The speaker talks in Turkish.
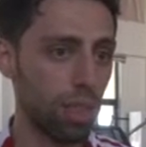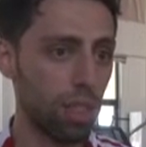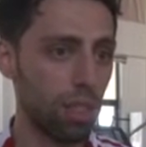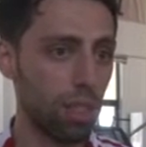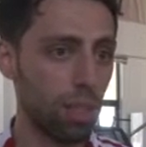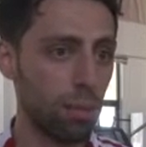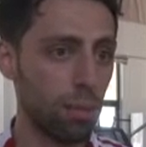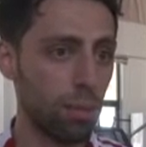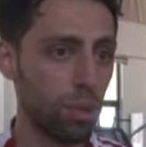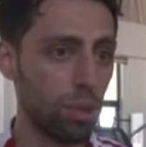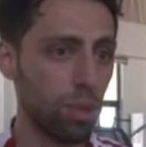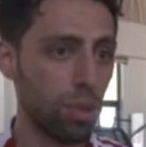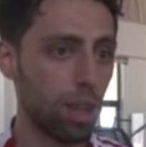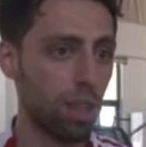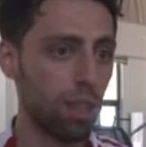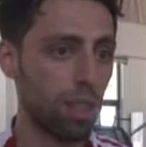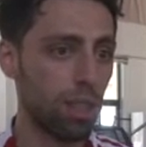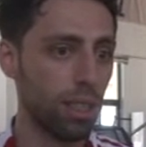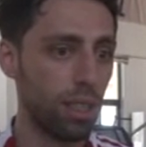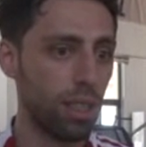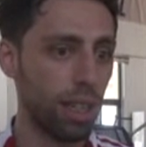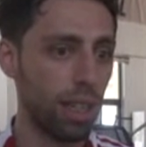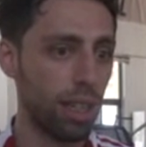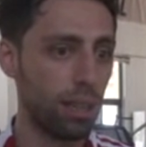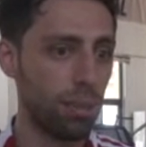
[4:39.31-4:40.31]
E, tabii şu
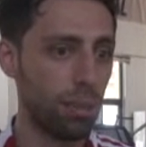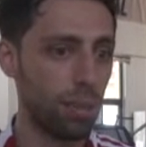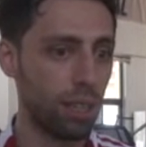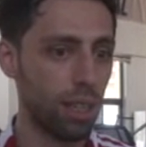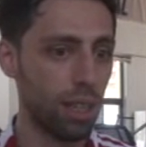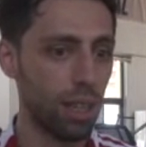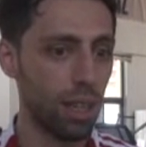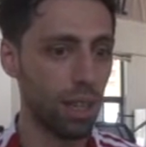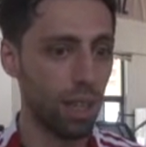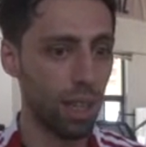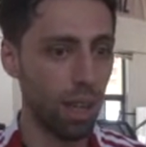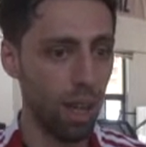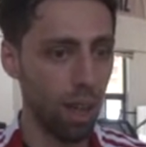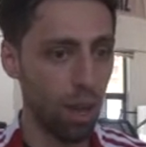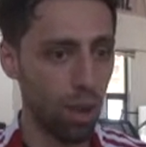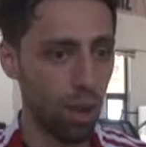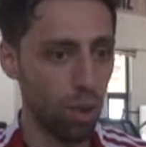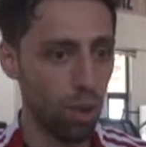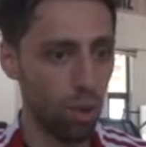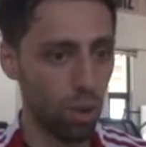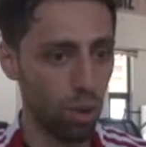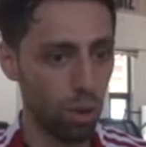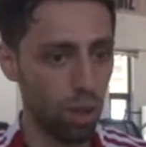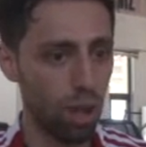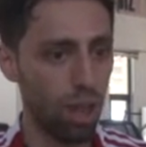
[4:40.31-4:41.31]
andaki elimizde
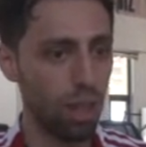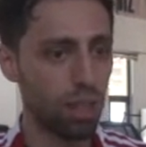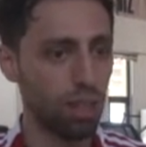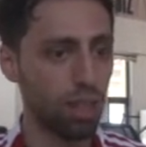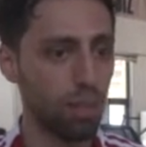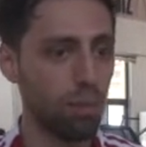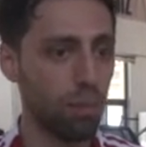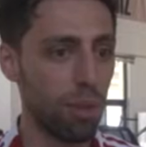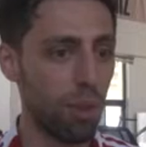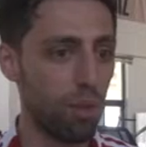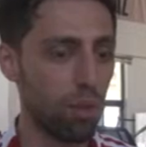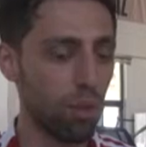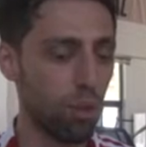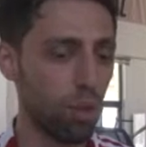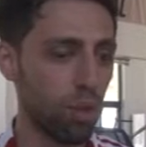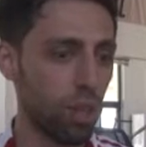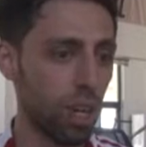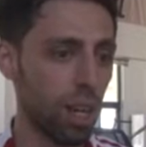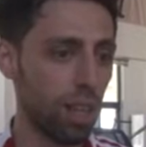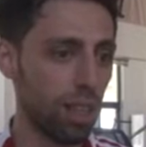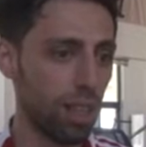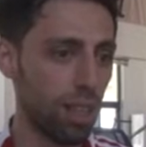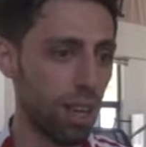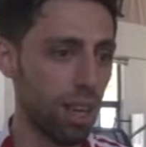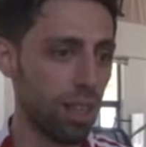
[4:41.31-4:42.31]
olan mevcut
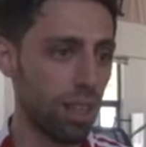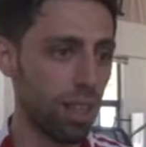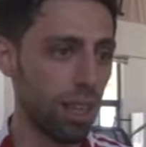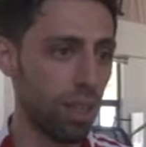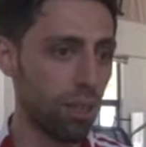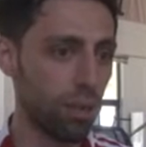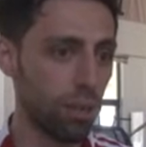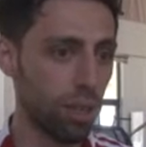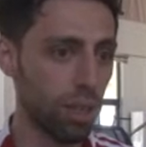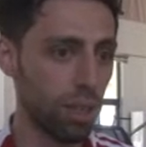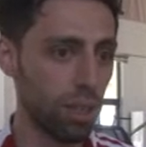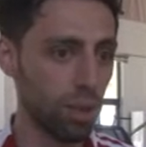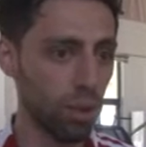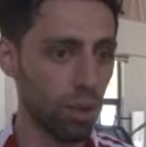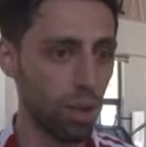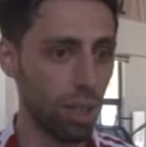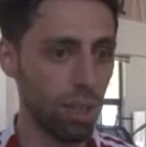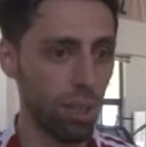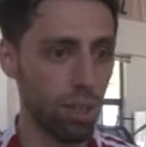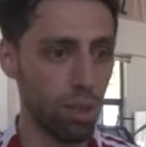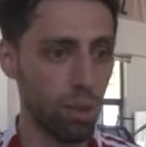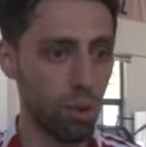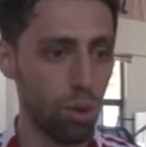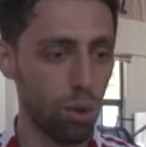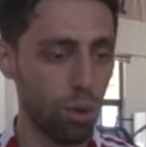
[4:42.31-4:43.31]
şartlardan dolayı şu
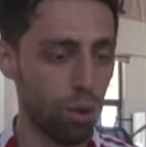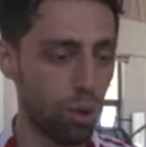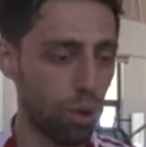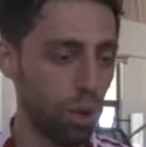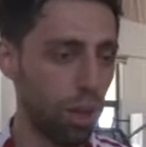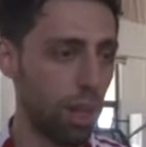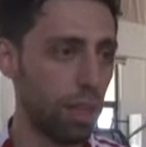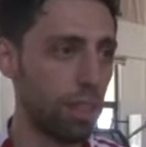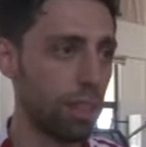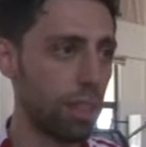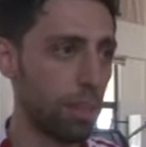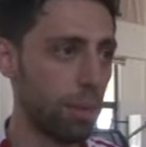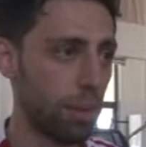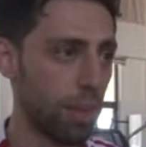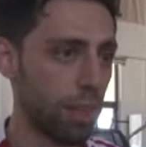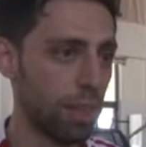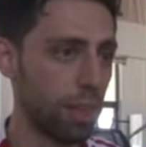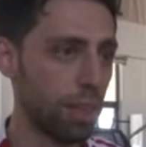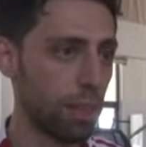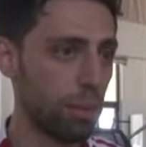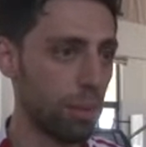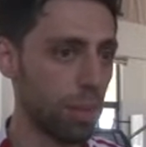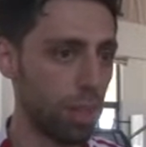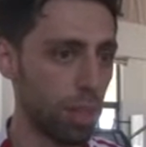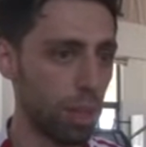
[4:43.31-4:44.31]
anda kondisyon
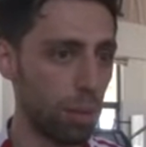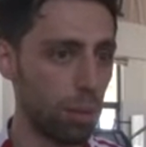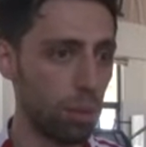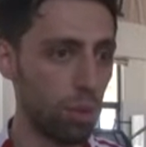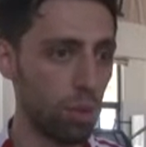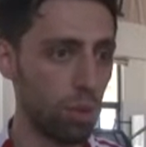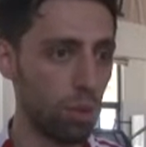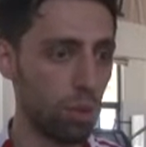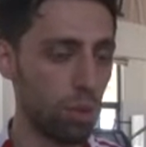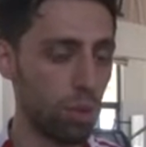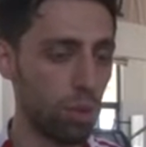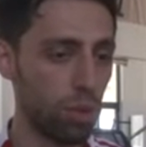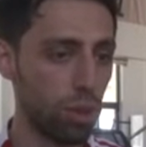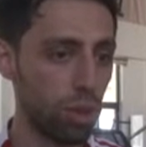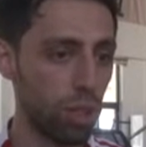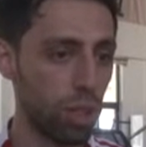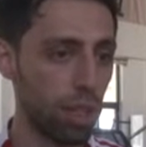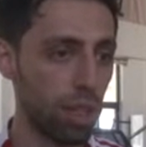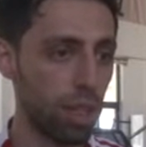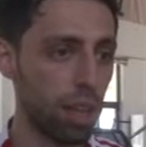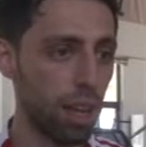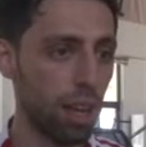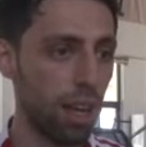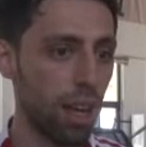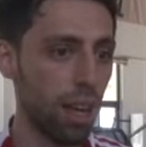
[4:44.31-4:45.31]
antrenmanlarımızı yapıyoruz
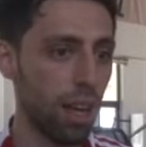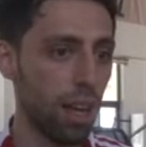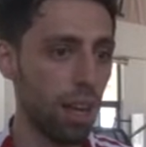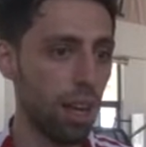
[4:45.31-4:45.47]
Türkiye'de.